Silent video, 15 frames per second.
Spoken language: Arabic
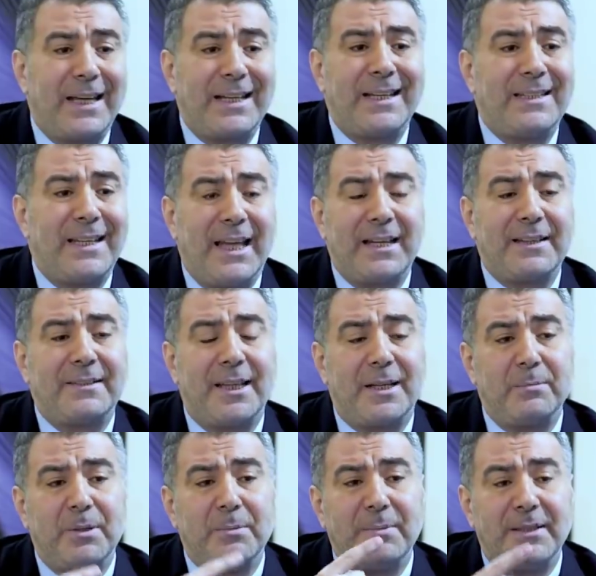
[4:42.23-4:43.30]
كندا
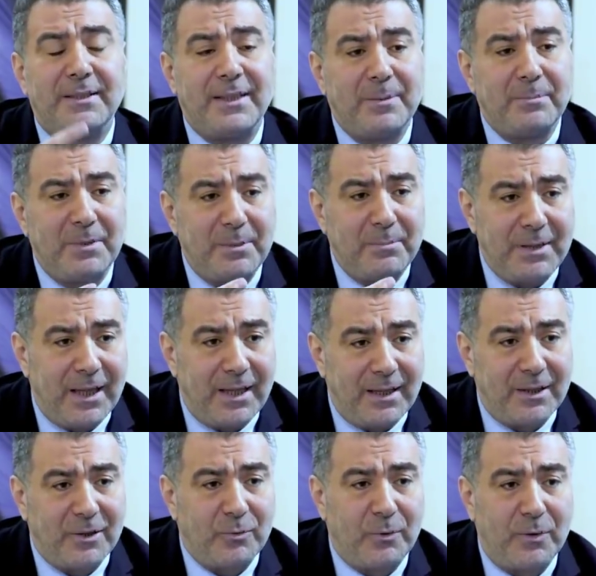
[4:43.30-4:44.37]
أكثر من 200%
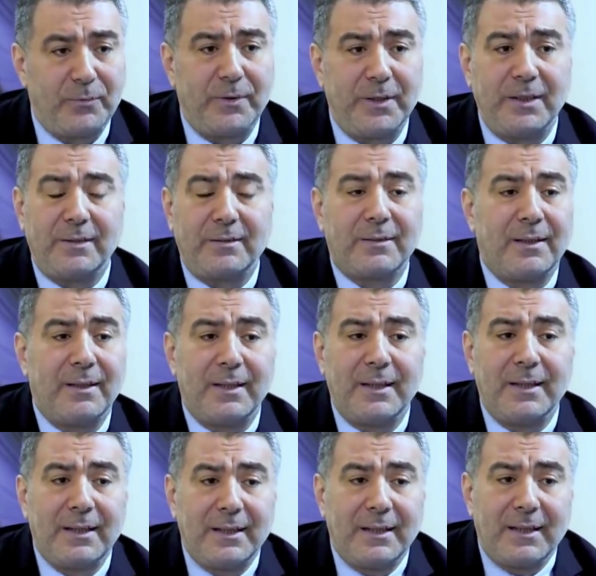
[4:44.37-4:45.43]
وفي
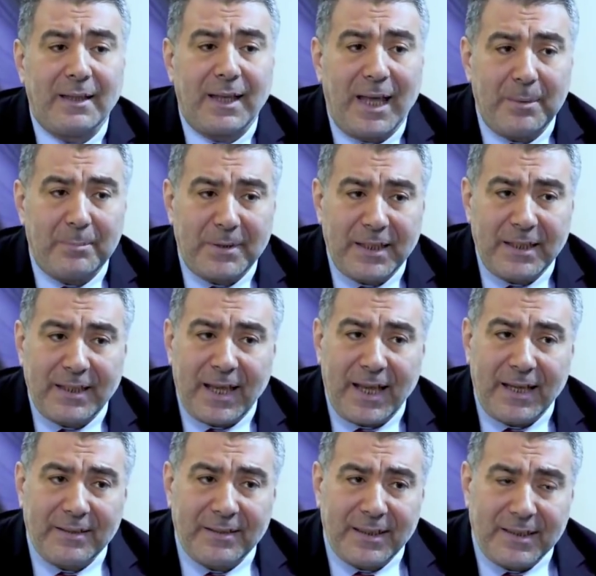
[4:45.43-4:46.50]

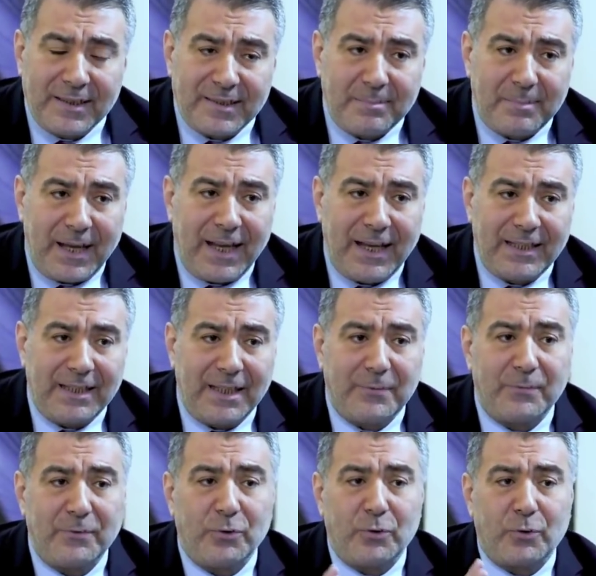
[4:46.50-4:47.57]
أمريكا أيضا نسبة عالية
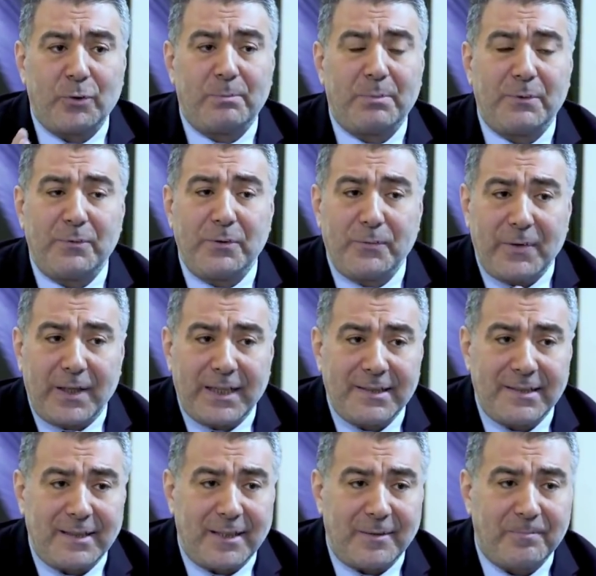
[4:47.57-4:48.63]
في أوروبا في
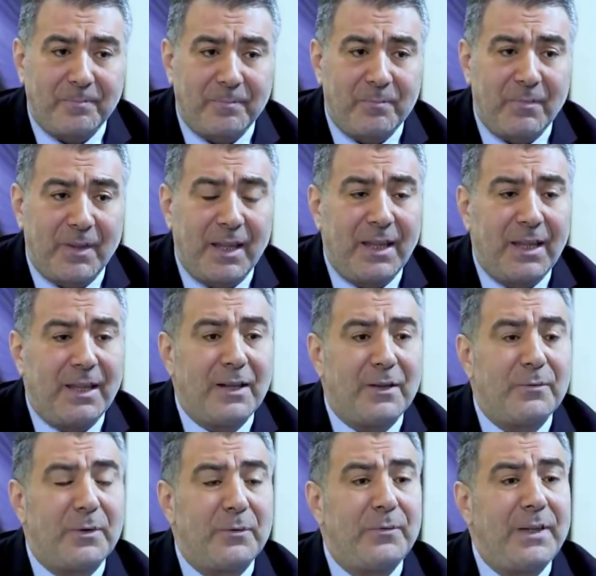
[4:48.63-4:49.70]
فرنسا
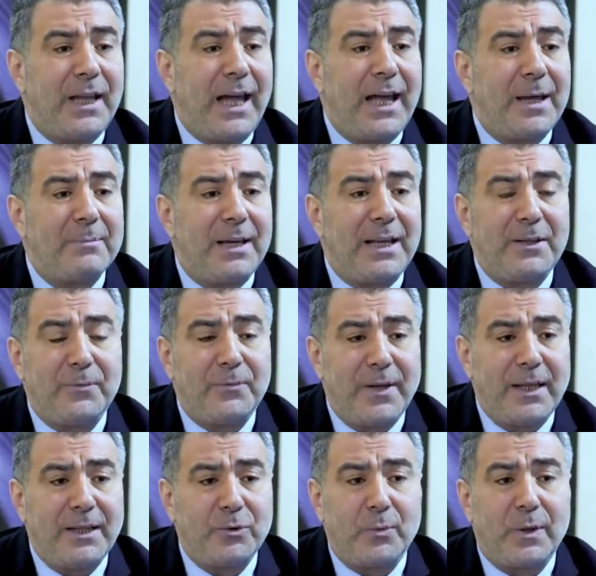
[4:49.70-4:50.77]
ففي عام
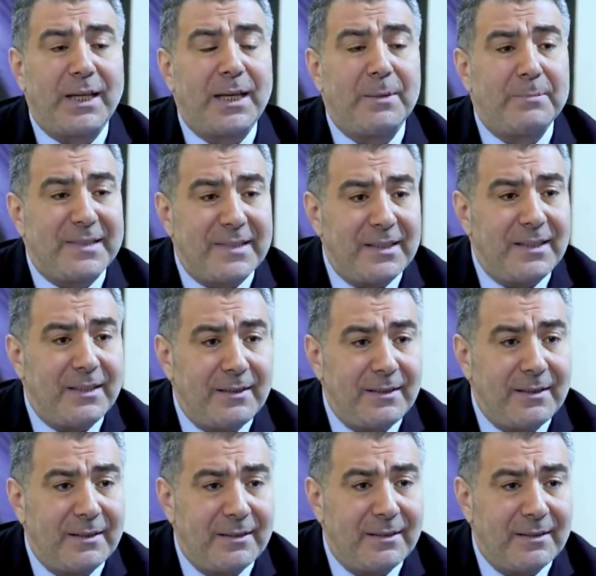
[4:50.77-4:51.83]

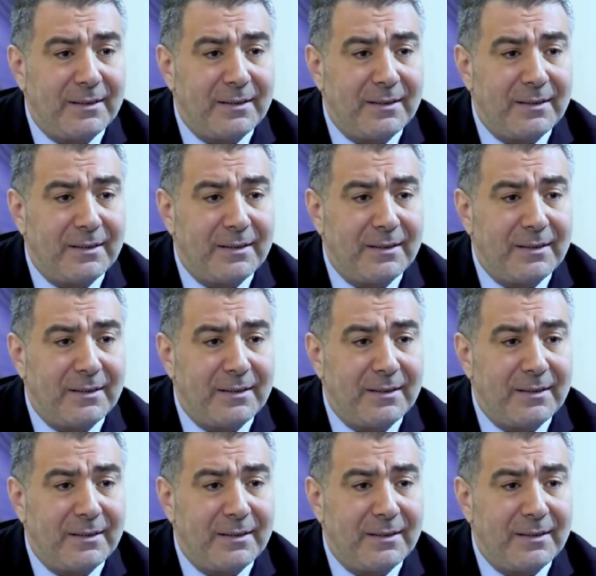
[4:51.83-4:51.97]
2050